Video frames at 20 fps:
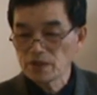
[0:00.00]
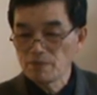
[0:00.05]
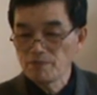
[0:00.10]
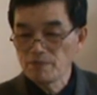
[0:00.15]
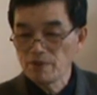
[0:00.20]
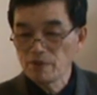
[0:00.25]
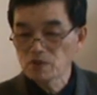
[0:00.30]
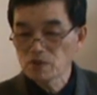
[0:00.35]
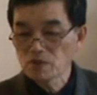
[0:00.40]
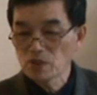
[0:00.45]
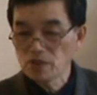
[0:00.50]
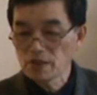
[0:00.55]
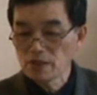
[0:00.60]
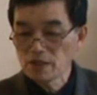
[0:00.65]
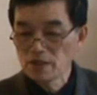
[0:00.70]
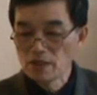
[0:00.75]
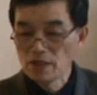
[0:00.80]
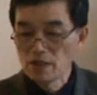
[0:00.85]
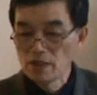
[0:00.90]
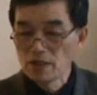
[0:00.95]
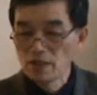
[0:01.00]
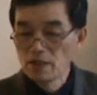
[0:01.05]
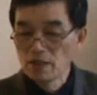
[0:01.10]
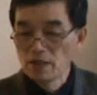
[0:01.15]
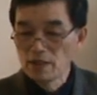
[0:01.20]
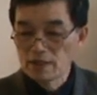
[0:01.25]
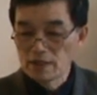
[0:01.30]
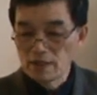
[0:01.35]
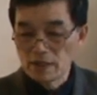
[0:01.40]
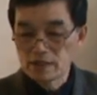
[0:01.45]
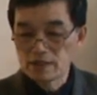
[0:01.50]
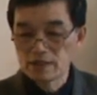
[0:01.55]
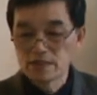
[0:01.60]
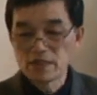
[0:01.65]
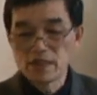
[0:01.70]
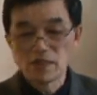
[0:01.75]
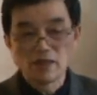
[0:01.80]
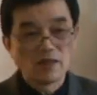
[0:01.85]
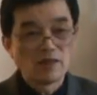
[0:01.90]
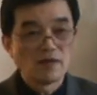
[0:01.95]
比如说，他知
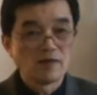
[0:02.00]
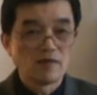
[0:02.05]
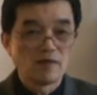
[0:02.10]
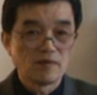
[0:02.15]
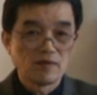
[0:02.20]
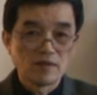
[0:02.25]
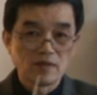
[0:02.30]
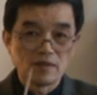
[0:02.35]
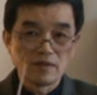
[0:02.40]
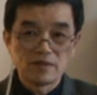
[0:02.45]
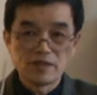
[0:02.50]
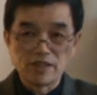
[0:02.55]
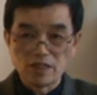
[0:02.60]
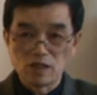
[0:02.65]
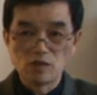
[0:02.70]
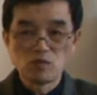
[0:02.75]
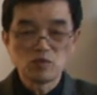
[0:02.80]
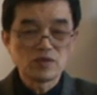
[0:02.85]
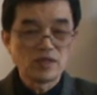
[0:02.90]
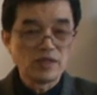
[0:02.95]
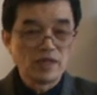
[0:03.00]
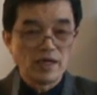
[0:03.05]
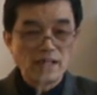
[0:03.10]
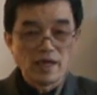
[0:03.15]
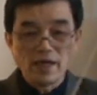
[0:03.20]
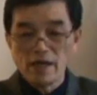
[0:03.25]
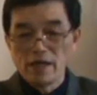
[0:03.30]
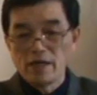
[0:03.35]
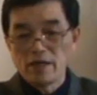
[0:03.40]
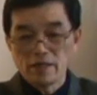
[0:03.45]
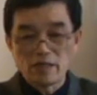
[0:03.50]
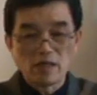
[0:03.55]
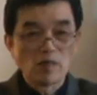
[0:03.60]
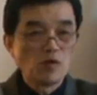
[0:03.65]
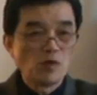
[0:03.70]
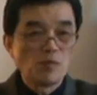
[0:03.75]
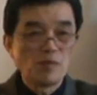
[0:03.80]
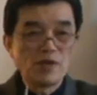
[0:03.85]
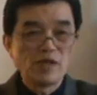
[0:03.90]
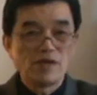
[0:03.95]
道几个物体 A 等
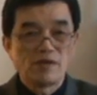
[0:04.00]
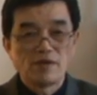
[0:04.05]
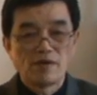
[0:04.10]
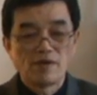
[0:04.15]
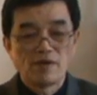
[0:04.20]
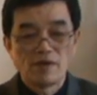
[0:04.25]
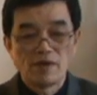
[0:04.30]
于 B